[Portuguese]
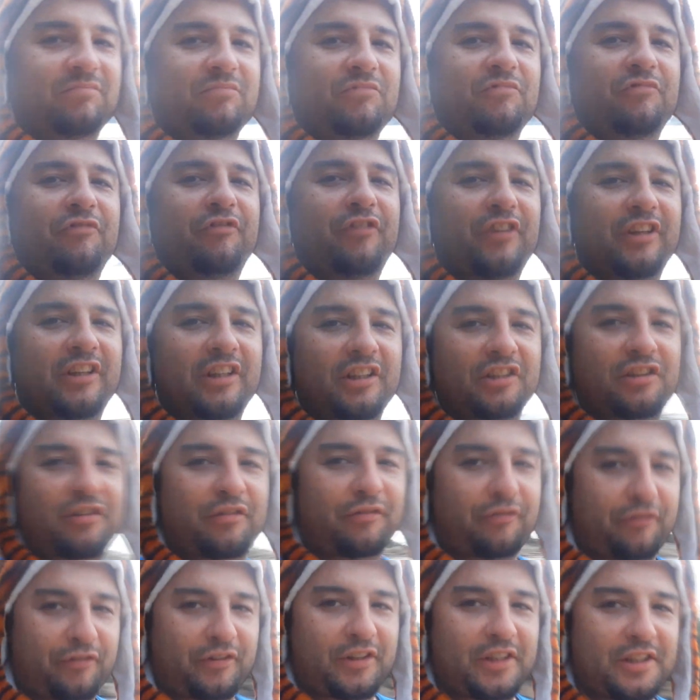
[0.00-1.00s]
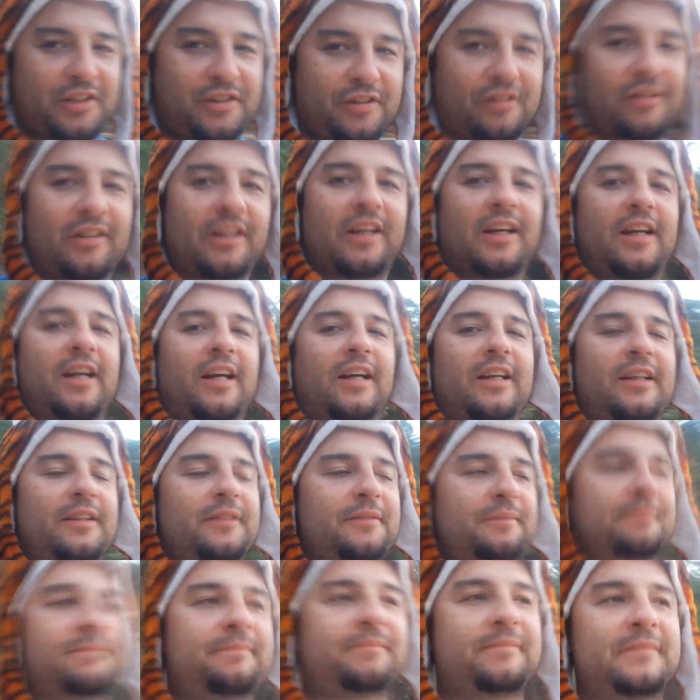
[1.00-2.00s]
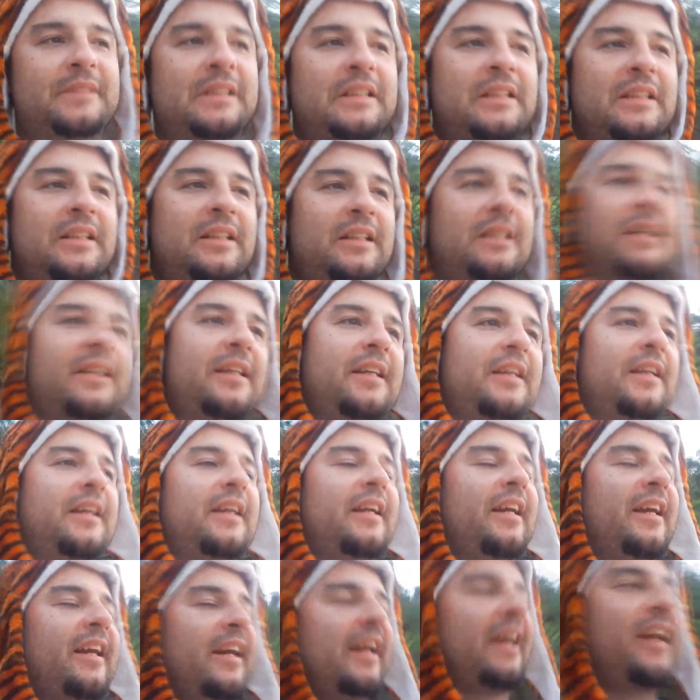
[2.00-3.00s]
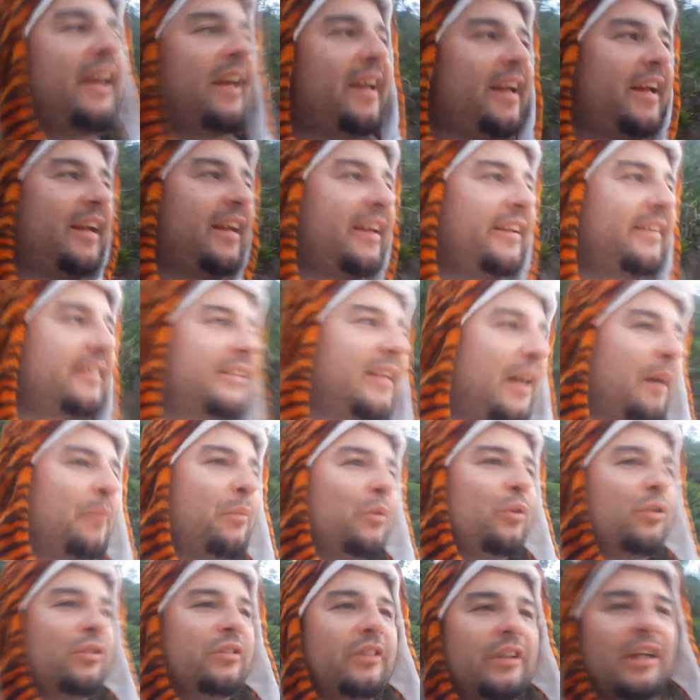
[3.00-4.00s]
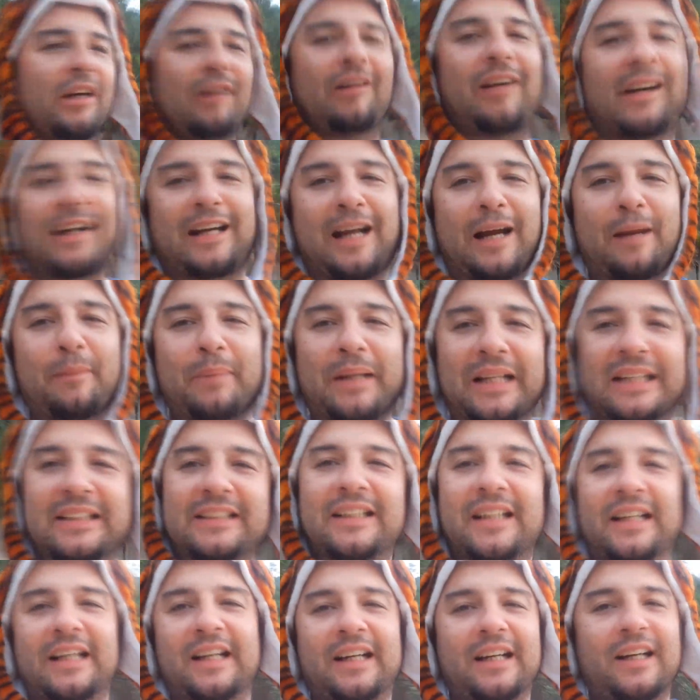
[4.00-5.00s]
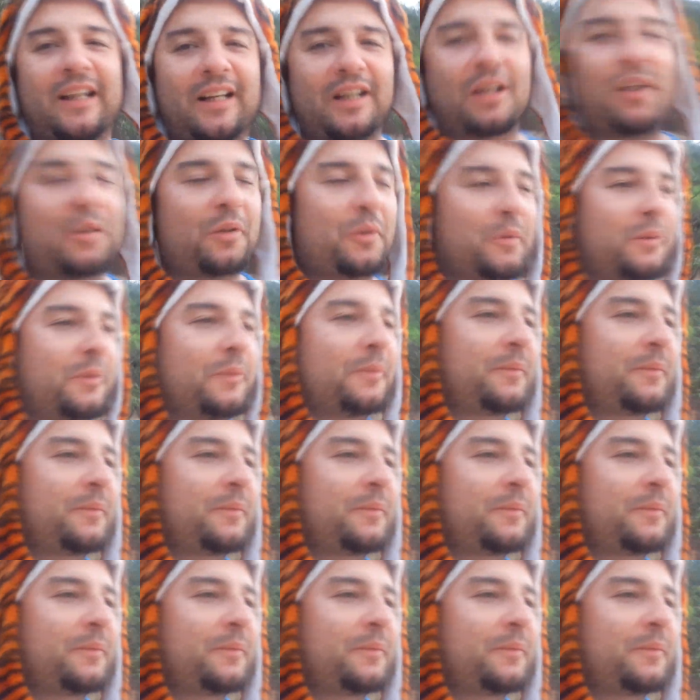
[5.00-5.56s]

Vida difícil, né, cara? Eita, mundão, acaba não!